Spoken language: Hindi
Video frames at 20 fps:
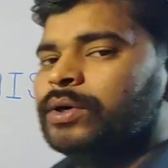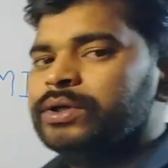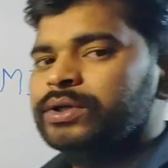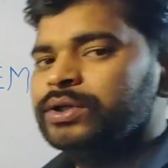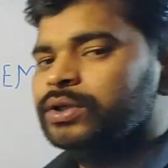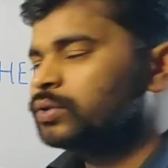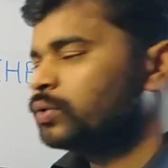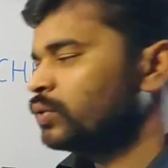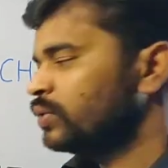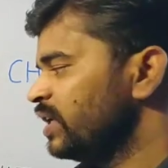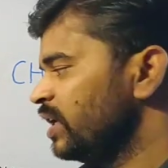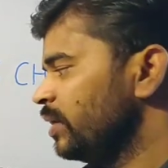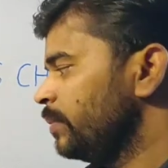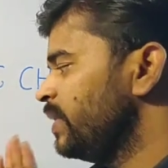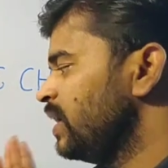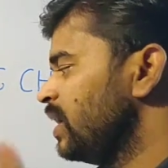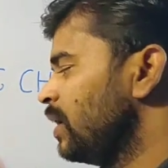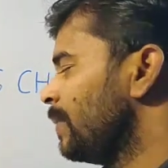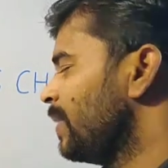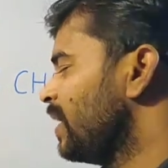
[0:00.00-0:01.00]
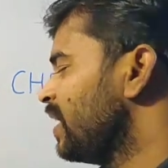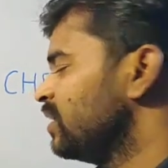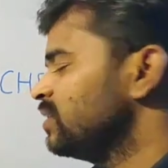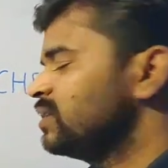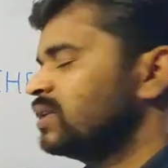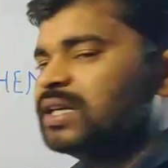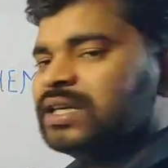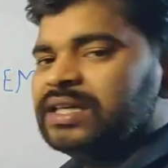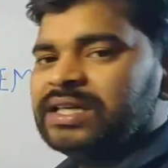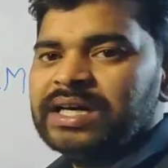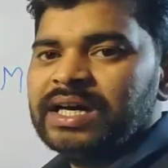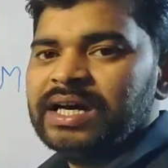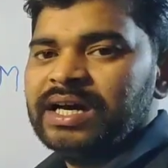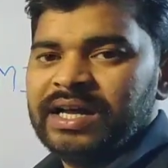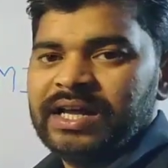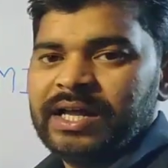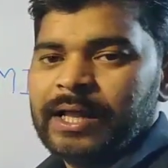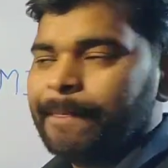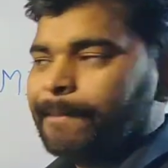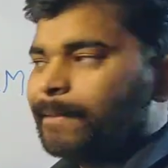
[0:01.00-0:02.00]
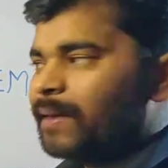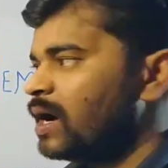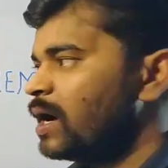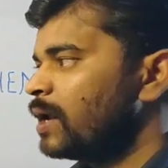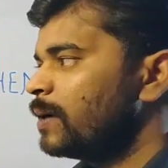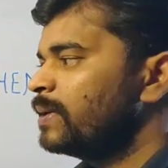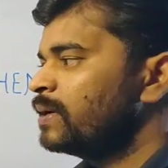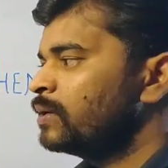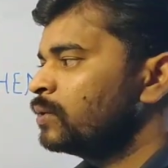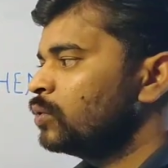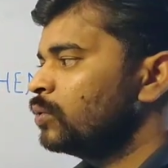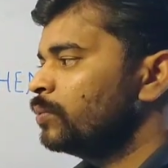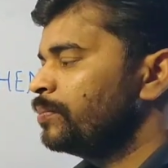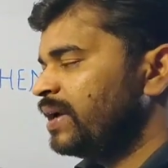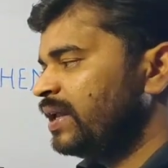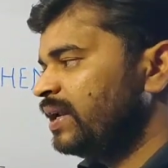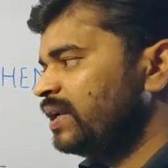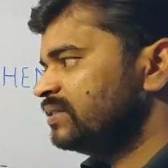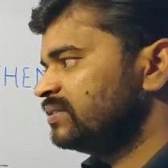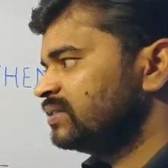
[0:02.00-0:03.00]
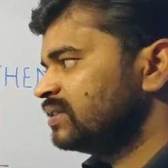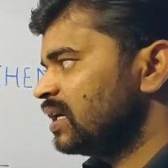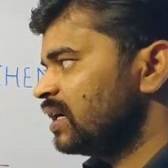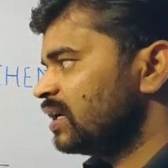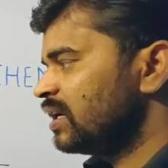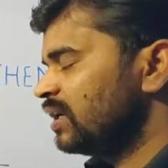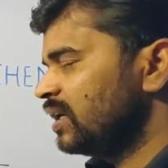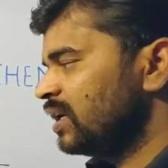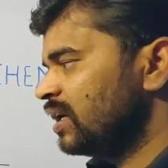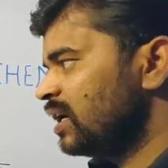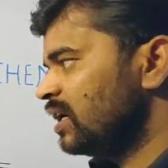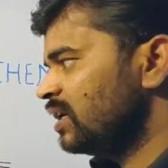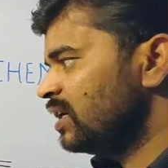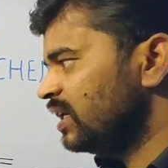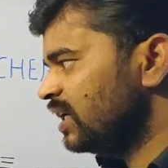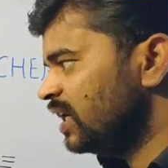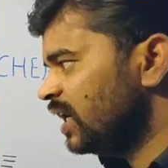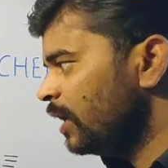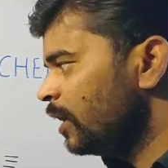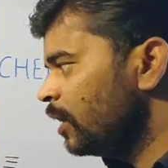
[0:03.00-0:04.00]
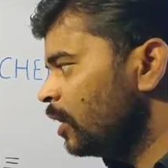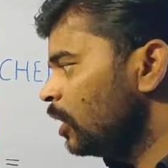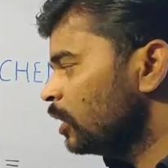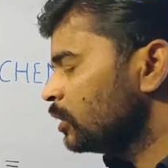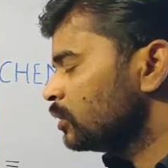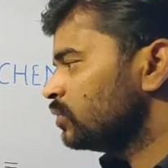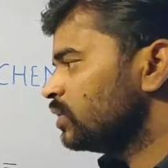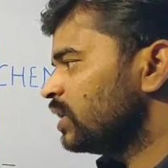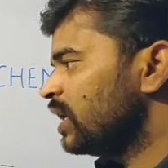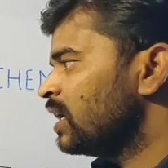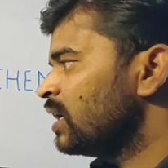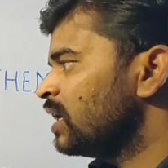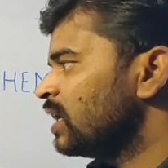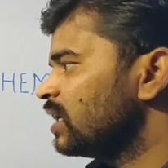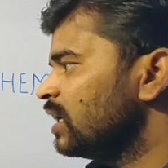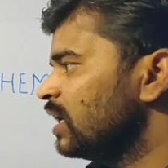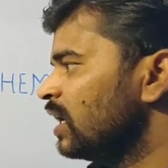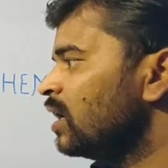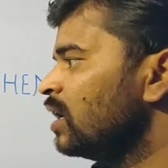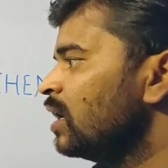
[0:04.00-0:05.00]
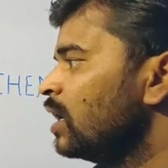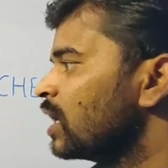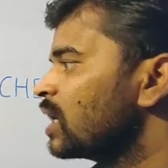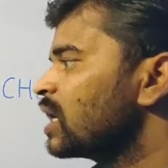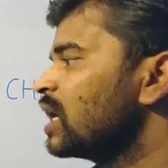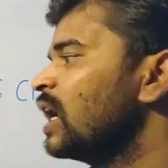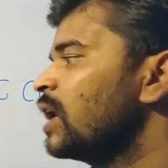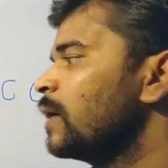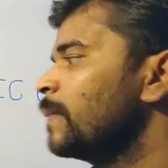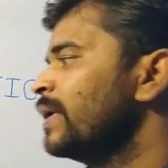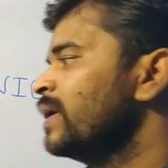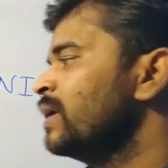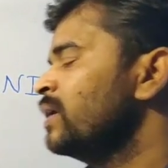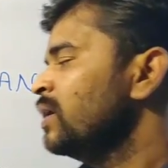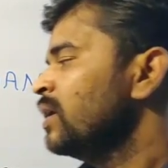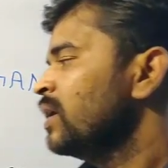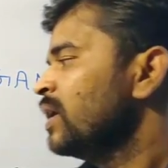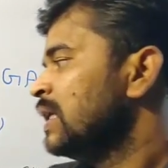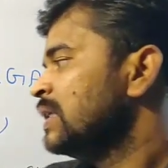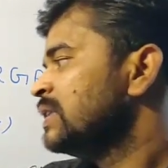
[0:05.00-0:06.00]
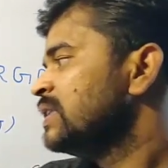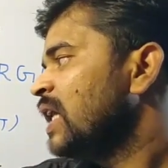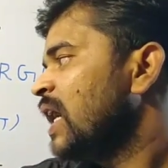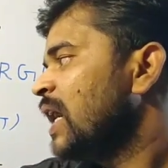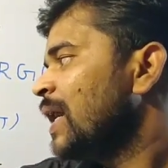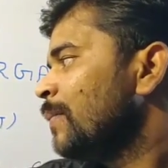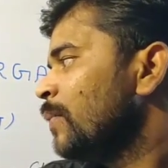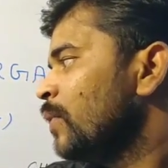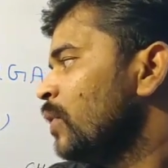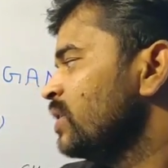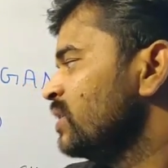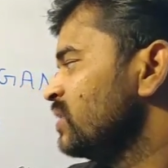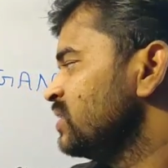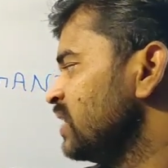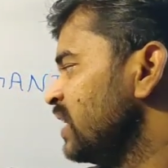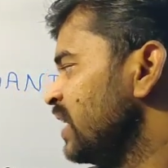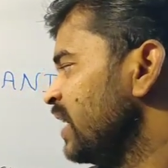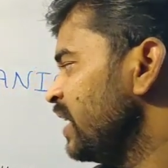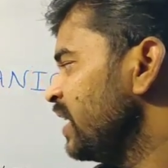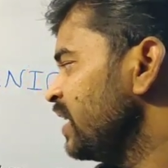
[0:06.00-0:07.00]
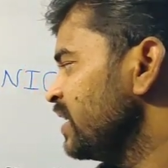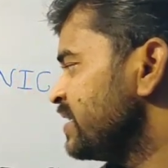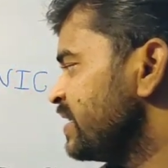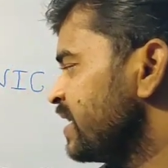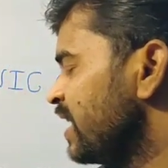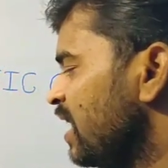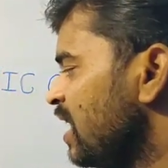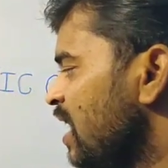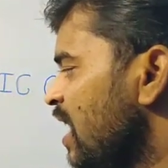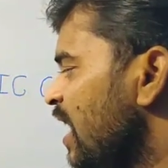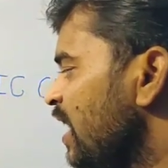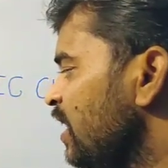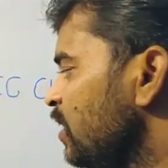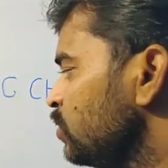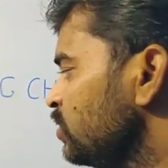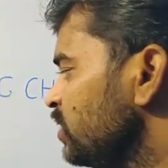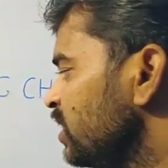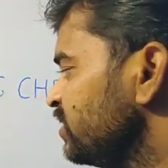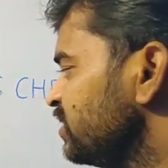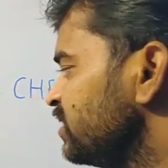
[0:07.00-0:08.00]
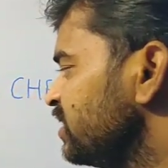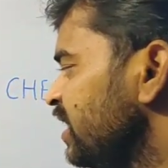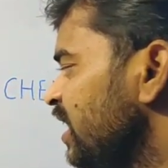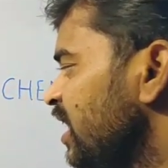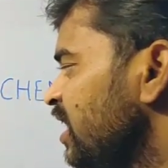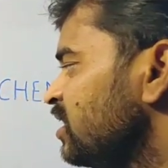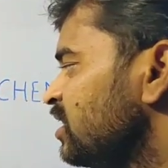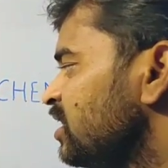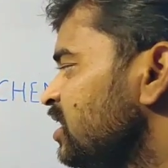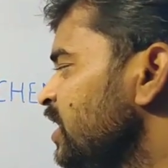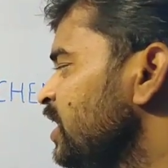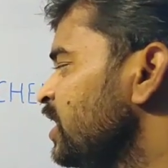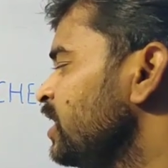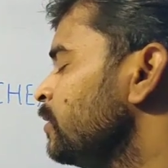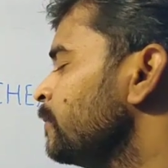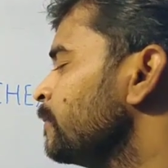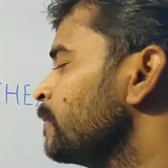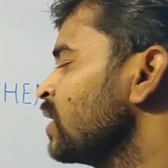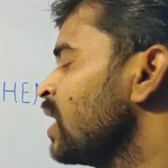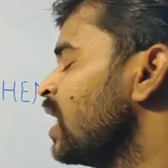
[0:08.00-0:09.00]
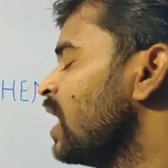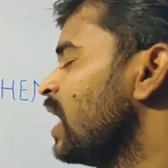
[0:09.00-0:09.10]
बॉन्ड तो ये भी हमारा तरीका है कार्बन को बैलेंस करने का ठीक है तो ध्यान रखना कार्बन चार बॉन्ड से चार हाइड्रोजन से या तीन